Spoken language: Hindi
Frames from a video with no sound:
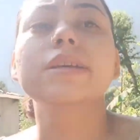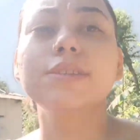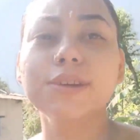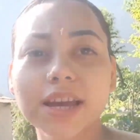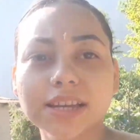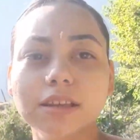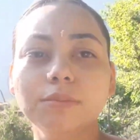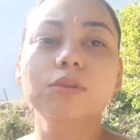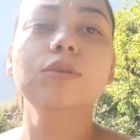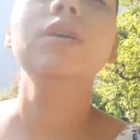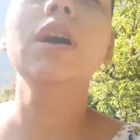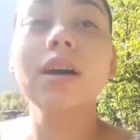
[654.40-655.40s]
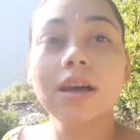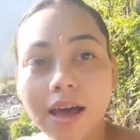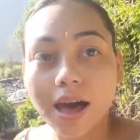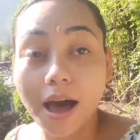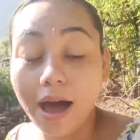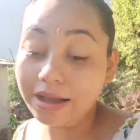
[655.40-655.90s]
सो गाइज हम लोग
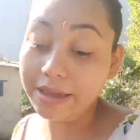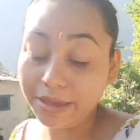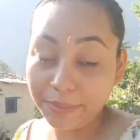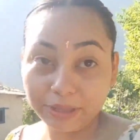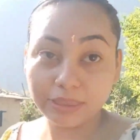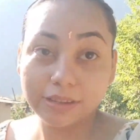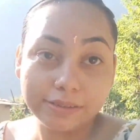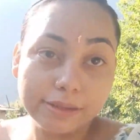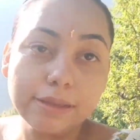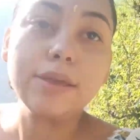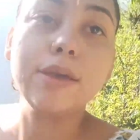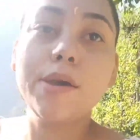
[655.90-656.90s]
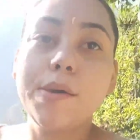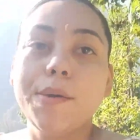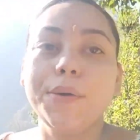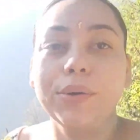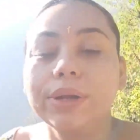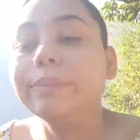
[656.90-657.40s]
आ गए हैं मंदिर से
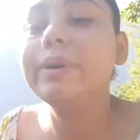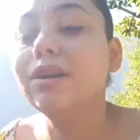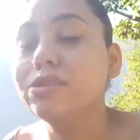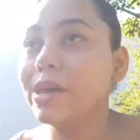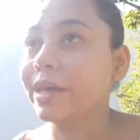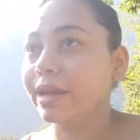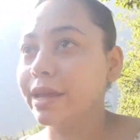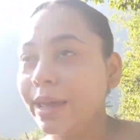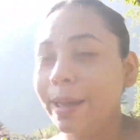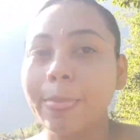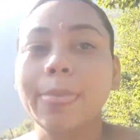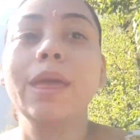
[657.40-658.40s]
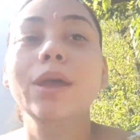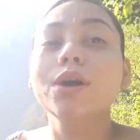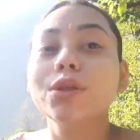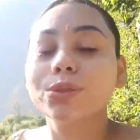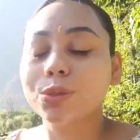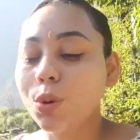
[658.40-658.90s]
और अब घर जा रहे हैं
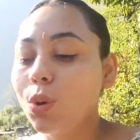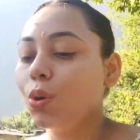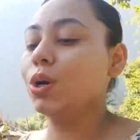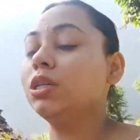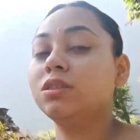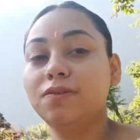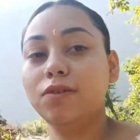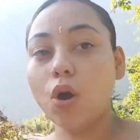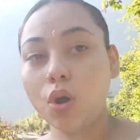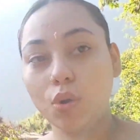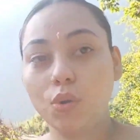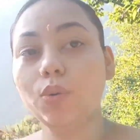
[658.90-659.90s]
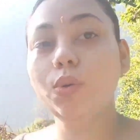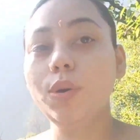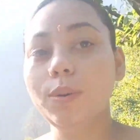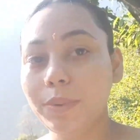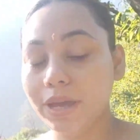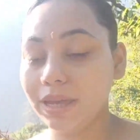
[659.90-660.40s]
तो इस व्लॉग को
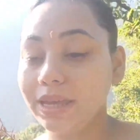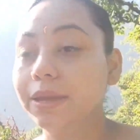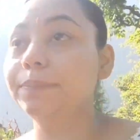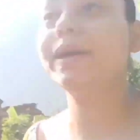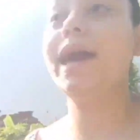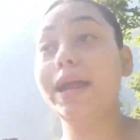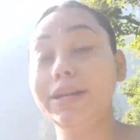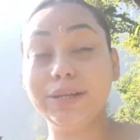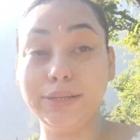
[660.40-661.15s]
मैं यहीं पे एंड